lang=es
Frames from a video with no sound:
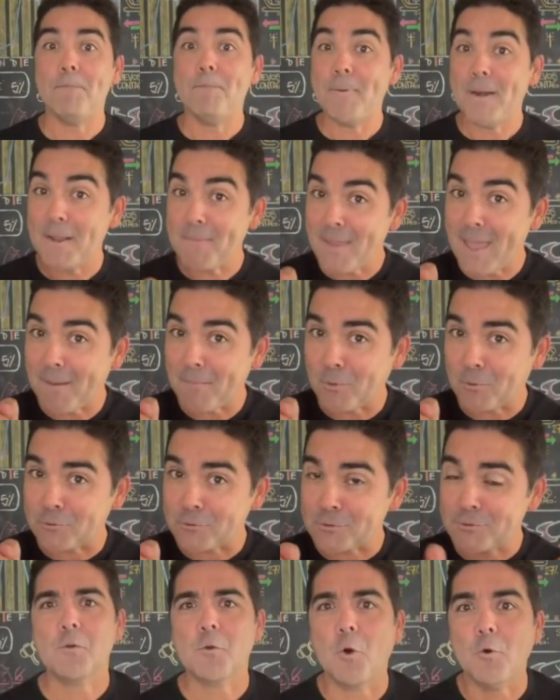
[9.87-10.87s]

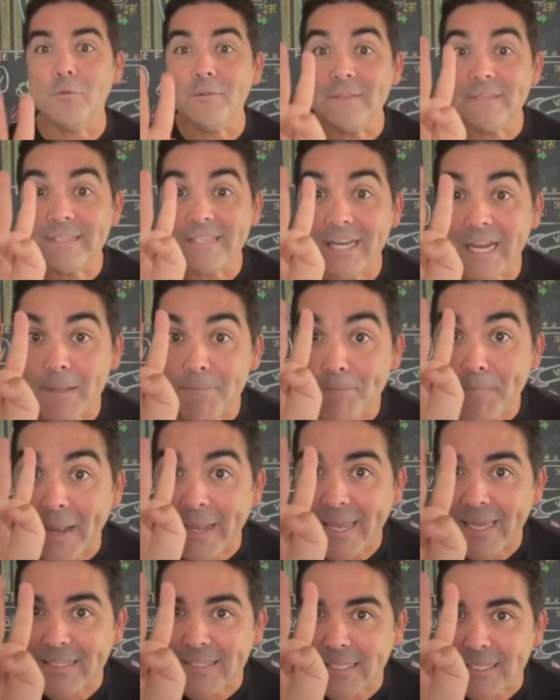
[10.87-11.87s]
Premiamos con tres
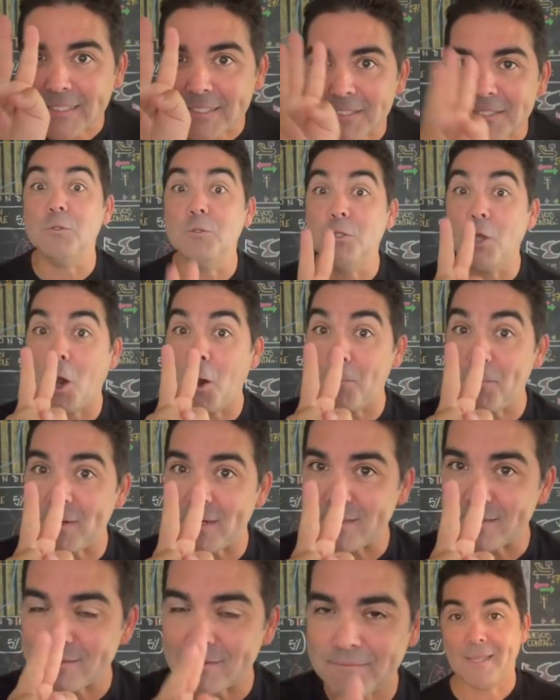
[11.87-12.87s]
paquetes
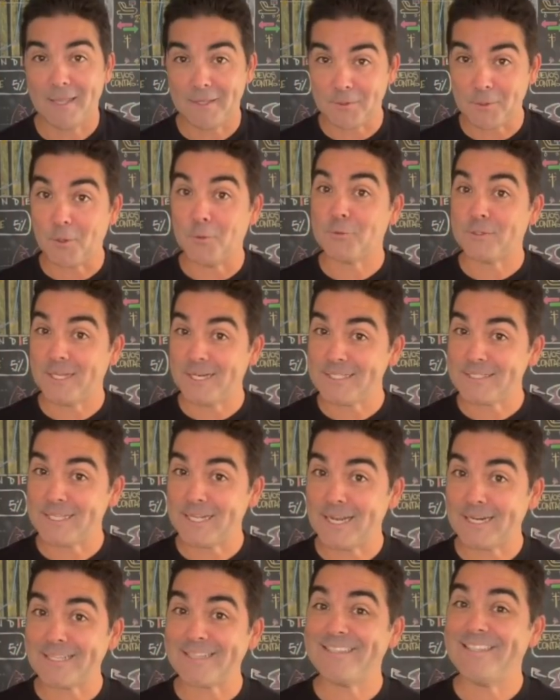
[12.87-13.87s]
dobles en el Hotel
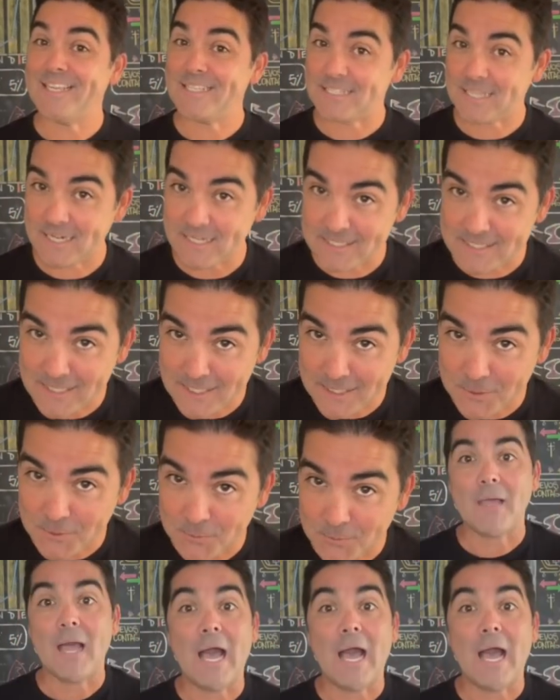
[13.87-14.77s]
Estelar de San Isidro.